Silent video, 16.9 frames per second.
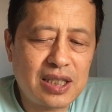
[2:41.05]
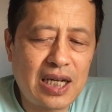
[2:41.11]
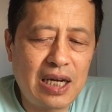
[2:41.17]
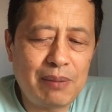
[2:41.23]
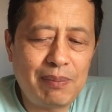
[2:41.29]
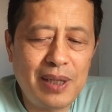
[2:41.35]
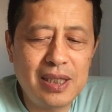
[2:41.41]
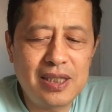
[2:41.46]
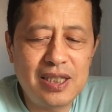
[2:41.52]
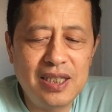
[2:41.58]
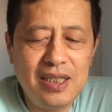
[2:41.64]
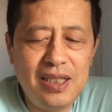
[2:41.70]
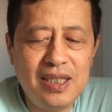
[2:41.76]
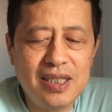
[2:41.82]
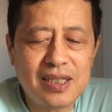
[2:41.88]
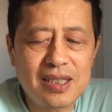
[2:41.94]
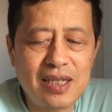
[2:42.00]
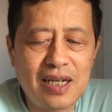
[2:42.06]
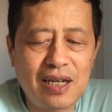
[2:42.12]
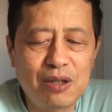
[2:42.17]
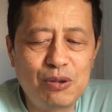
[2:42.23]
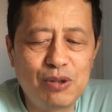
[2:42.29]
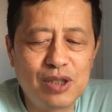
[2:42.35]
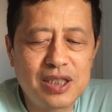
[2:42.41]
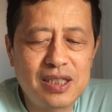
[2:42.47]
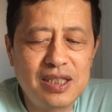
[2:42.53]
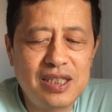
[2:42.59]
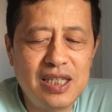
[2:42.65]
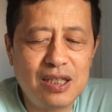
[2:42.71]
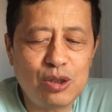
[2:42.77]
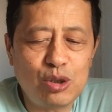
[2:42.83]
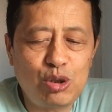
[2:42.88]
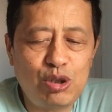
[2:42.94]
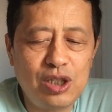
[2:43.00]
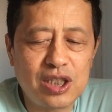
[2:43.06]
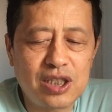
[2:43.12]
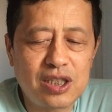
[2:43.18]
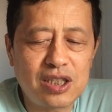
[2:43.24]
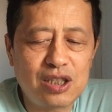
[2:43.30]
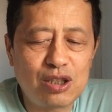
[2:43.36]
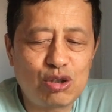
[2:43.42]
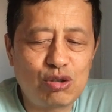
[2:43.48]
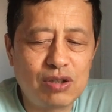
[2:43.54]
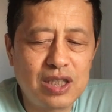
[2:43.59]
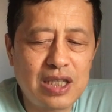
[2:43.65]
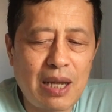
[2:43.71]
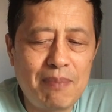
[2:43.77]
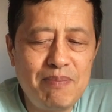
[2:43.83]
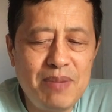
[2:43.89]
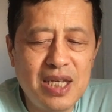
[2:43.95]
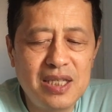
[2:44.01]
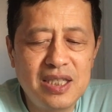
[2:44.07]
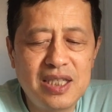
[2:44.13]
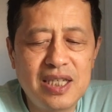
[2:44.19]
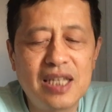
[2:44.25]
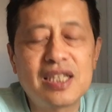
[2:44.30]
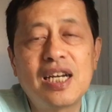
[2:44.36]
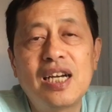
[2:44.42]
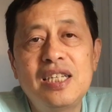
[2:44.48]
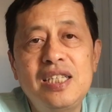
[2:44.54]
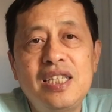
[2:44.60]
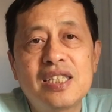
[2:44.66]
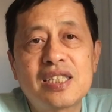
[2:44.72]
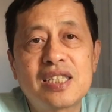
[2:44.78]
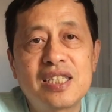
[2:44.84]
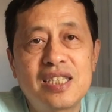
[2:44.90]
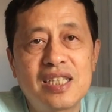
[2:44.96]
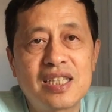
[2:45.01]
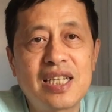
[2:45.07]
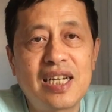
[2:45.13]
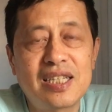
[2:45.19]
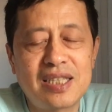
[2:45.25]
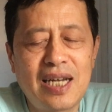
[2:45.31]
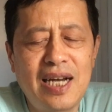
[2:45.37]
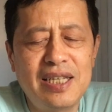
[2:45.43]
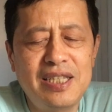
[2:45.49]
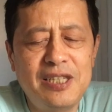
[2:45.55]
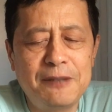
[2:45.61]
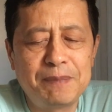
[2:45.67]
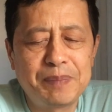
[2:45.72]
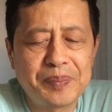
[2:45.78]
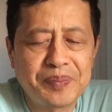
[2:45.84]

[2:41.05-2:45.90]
塔利班和伊斯兰国之间确实是存在明显的意识形态差异。